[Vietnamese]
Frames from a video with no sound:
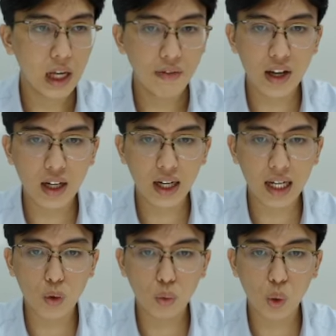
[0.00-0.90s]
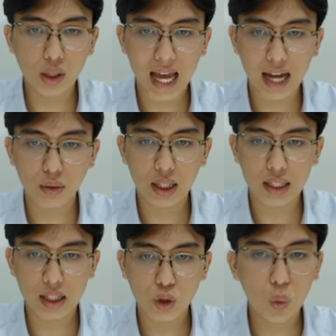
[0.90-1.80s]
VGS cũng thuộc dạng gọi là
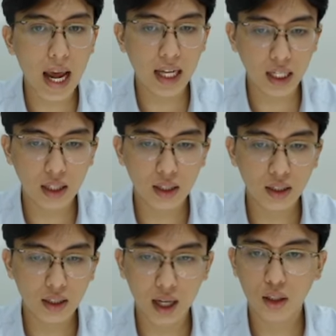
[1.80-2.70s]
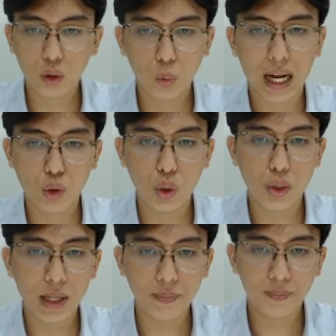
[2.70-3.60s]
gì? Rũ nền đấy nhá, cũng đáng chú ý cho
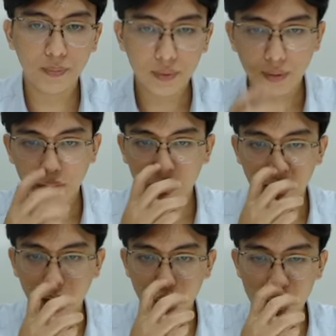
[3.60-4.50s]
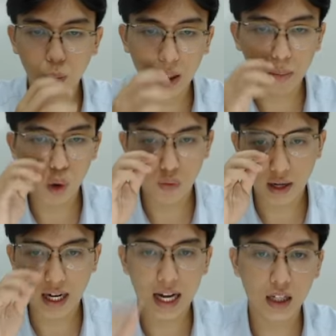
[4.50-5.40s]
mình. Đấy, có dòng tiền mồi và
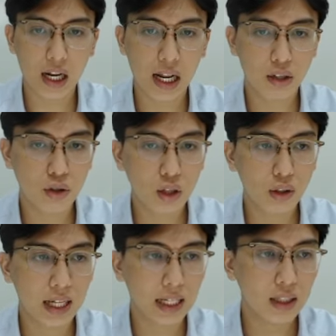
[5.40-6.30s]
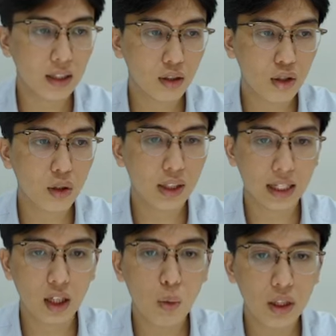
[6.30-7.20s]
khả năng là nó sẽ còn đánh nó sẽ còn
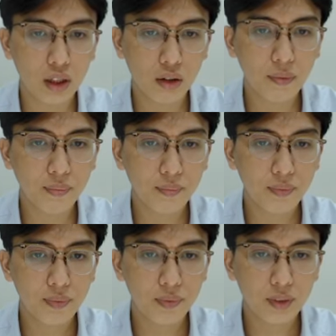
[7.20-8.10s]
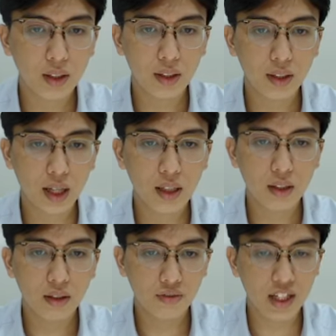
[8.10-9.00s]
đánh thấp hơn nữa nhá
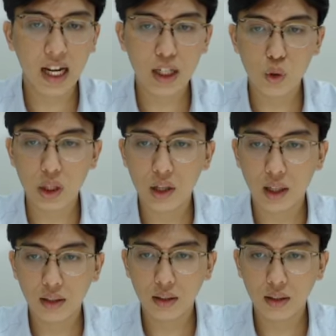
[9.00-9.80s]
VGS chú ý được